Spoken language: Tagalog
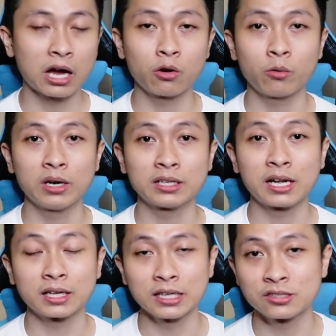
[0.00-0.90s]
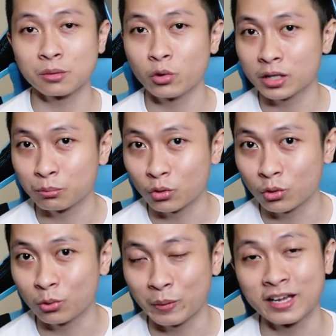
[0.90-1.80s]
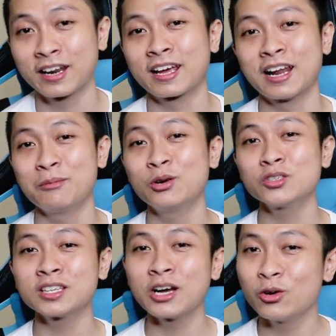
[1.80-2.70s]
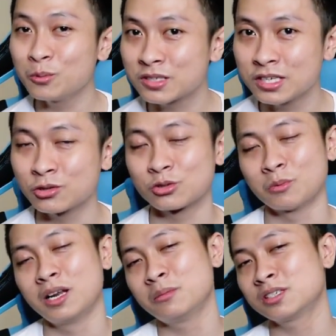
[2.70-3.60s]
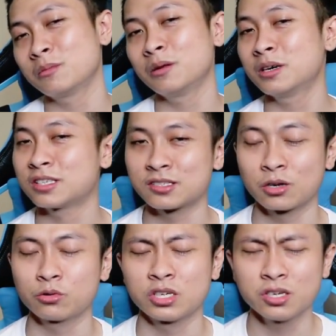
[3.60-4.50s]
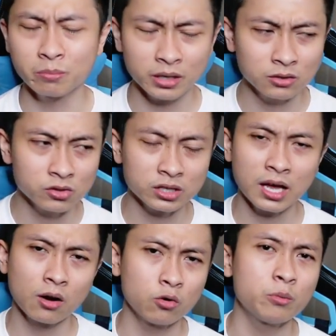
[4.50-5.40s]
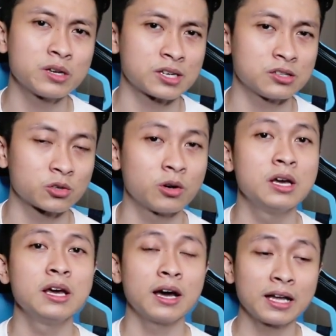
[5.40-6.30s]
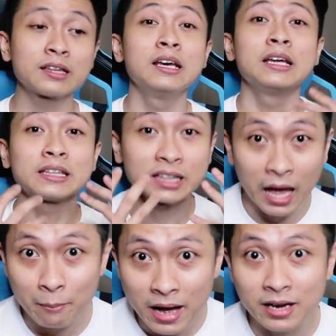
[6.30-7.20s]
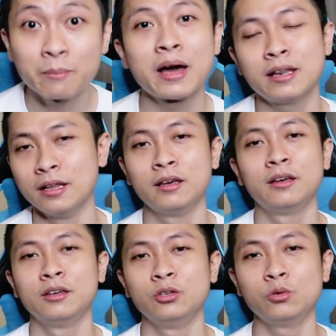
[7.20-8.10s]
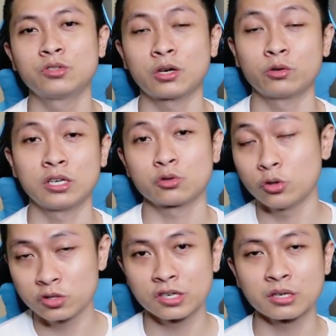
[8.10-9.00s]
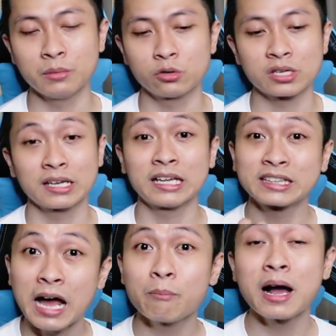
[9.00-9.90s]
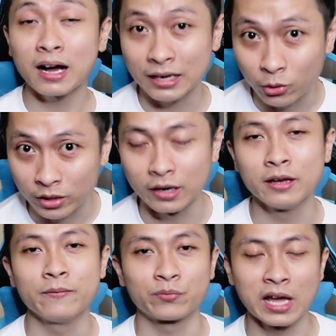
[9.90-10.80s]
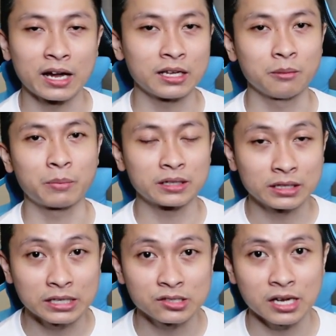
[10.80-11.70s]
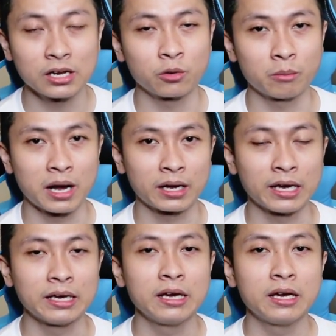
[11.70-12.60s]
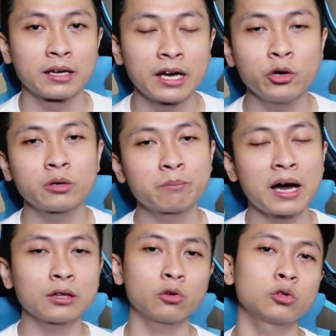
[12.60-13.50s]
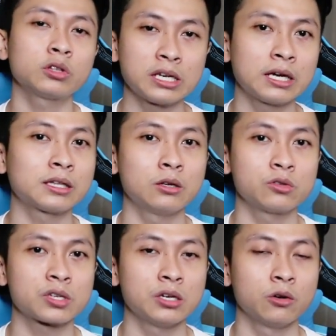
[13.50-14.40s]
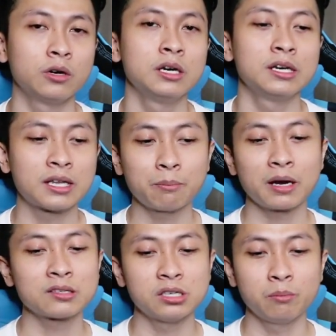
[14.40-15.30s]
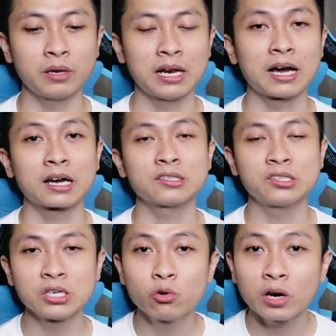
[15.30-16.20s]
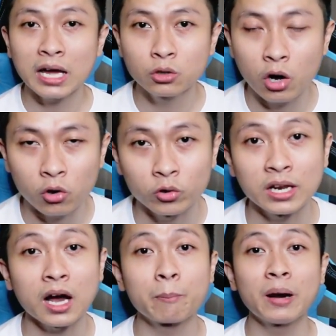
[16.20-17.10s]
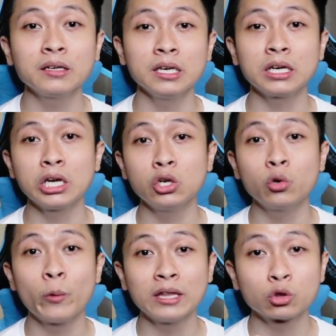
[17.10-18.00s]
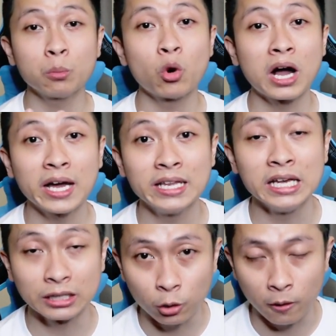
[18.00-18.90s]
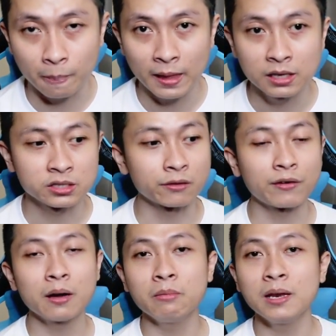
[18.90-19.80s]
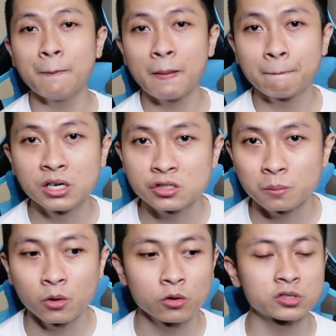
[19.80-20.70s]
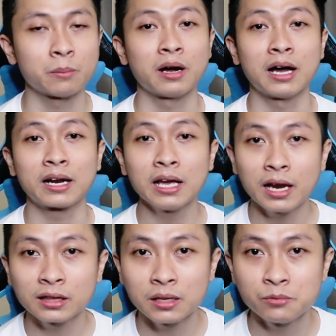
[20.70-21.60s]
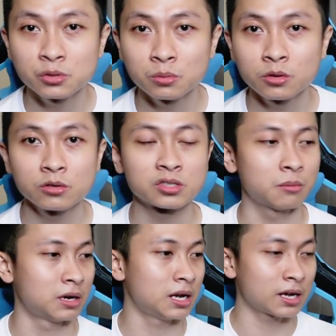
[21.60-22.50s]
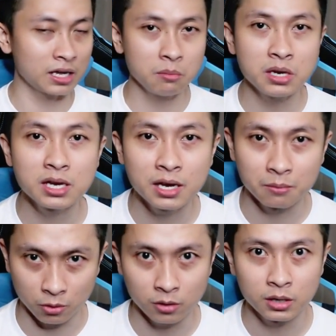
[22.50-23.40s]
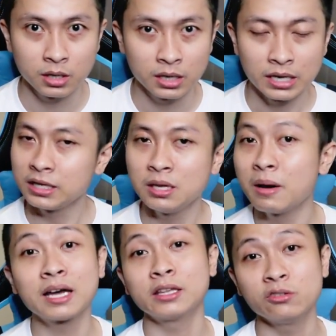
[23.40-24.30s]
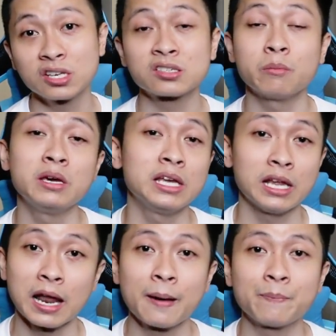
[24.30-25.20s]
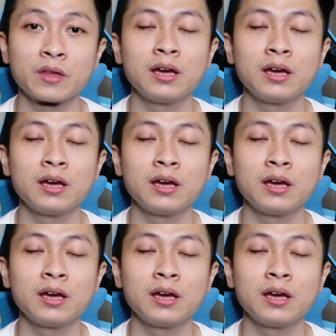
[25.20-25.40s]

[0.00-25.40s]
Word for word: Sa taong walang narating sa buhay at puro pagrereklamo? O sa taong umasenso? So malamang sa malamang sasagot niya syempre dun sa taong umasenso. At tama naman yung sagot niya. So yun yung sasabihin ko sa kanya, tama ka doon, Darin, pagdating sa ganong bagay. Ngayon, bakit ko to tinatanong sa'yo? Napakasimple lang kasi sigurado ako na kapag ikinuwento mo agad ito sa family members mo, sa mga relatives mo, sa mga kaibigan mo, hindi maganda yung sasabihin nila.